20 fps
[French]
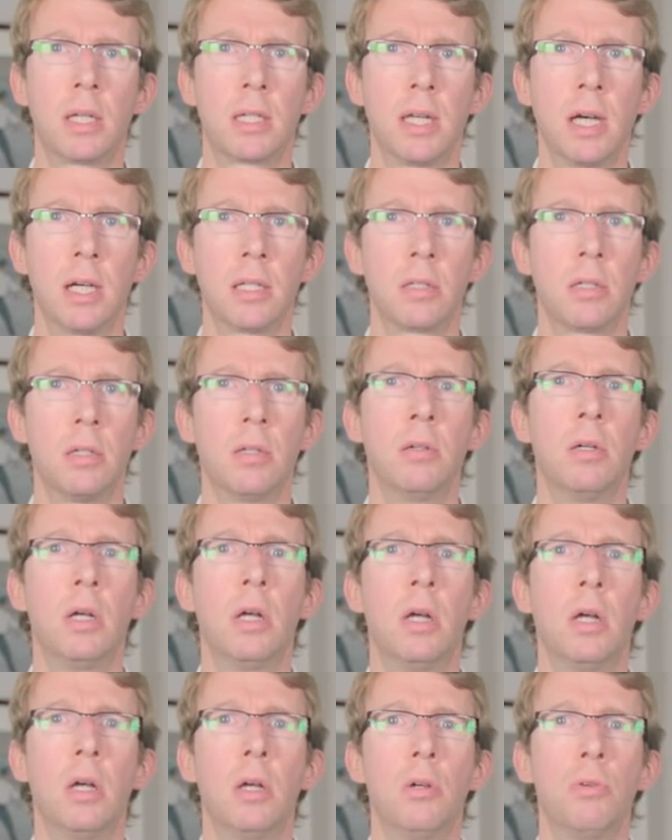à 4
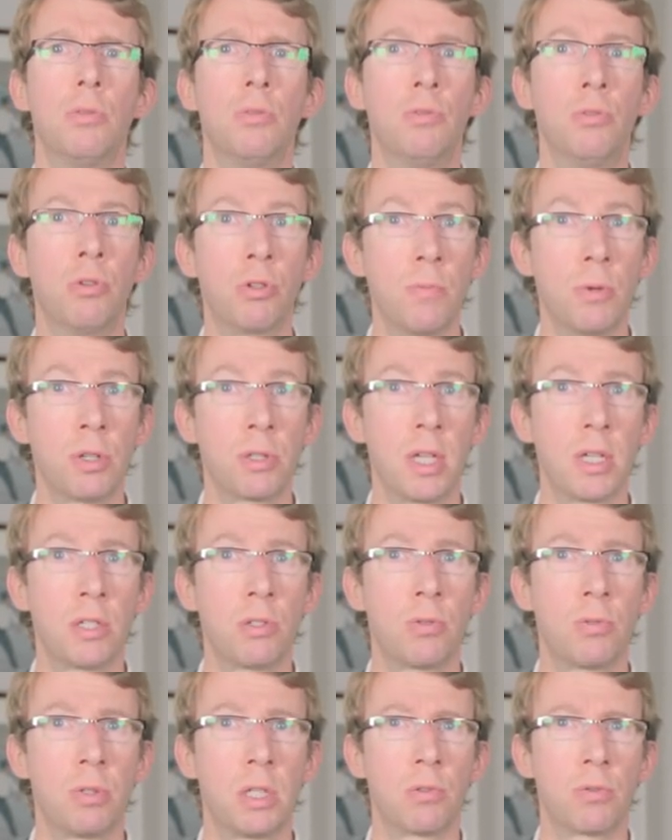une
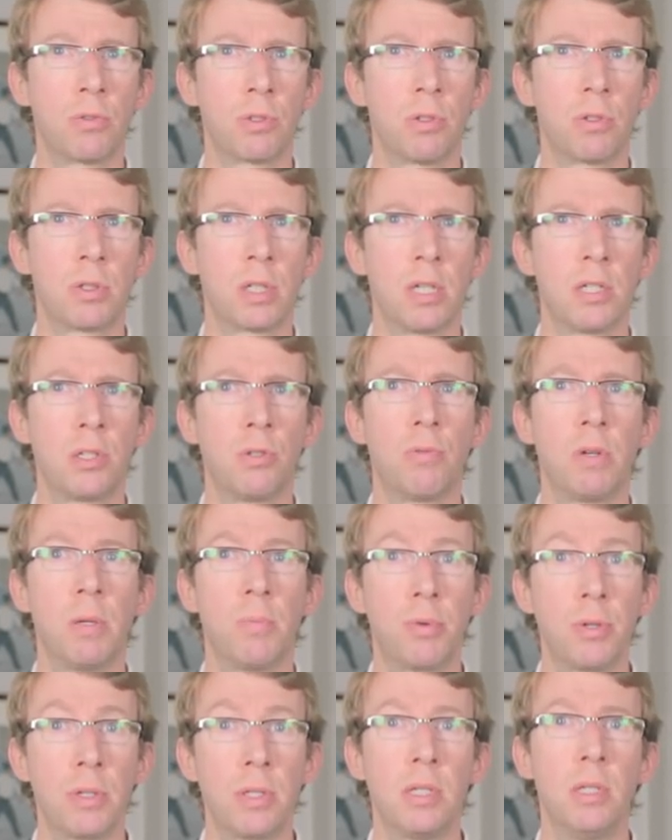augmentation des concentrations est
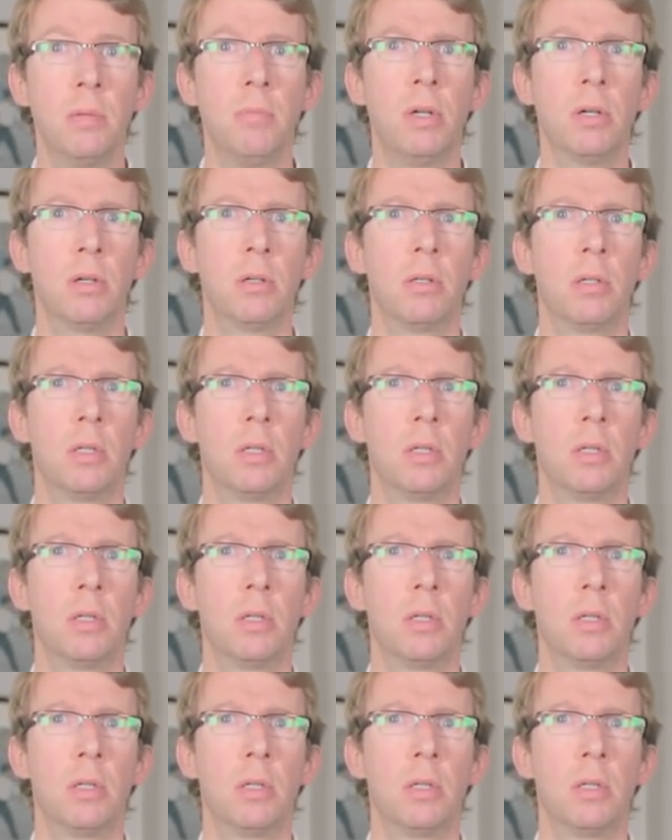possible,